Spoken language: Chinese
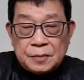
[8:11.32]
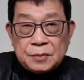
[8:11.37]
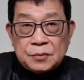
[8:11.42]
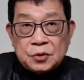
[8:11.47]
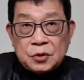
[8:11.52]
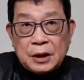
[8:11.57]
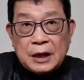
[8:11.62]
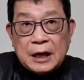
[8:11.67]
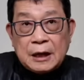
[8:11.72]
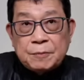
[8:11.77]

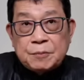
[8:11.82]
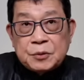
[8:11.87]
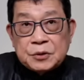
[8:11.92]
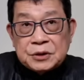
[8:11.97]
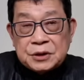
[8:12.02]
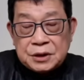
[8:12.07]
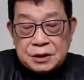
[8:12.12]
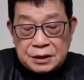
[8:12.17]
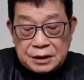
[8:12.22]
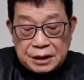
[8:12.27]
特朗
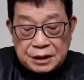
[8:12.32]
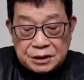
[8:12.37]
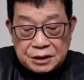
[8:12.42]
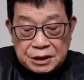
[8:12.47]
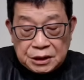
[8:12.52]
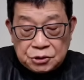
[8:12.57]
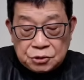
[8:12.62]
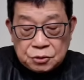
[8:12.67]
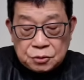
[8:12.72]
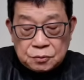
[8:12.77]
普四年
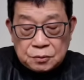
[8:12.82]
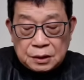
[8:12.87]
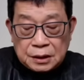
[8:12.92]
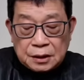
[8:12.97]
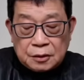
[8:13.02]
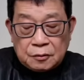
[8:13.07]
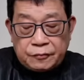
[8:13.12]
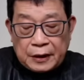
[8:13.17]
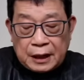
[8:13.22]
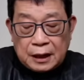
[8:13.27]
前输
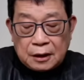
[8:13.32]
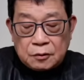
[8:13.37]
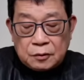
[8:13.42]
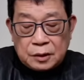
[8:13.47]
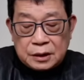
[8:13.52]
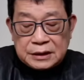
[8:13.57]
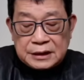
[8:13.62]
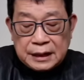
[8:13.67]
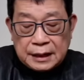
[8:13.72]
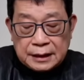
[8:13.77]
了，法
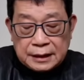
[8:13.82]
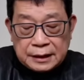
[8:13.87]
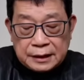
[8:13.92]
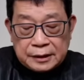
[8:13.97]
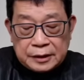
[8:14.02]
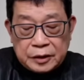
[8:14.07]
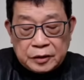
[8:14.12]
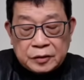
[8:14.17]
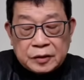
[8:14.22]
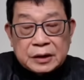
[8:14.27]
国、加拿
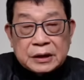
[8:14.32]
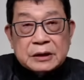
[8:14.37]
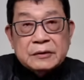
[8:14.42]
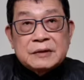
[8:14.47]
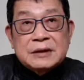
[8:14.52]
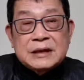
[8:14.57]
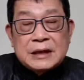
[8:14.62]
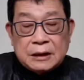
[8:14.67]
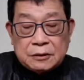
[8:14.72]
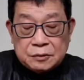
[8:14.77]
大也有可能
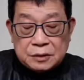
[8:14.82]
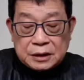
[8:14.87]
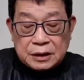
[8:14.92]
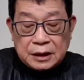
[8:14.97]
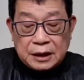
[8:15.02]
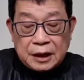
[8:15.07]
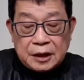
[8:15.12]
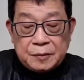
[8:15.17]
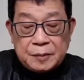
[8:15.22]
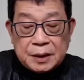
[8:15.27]
会加入这
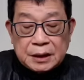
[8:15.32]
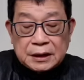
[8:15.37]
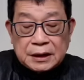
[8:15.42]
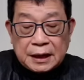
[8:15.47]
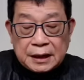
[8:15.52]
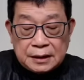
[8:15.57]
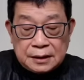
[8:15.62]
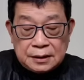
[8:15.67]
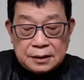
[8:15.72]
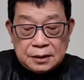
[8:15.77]
个黑名
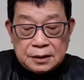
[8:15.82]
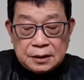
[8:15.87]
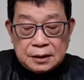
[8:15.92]
单。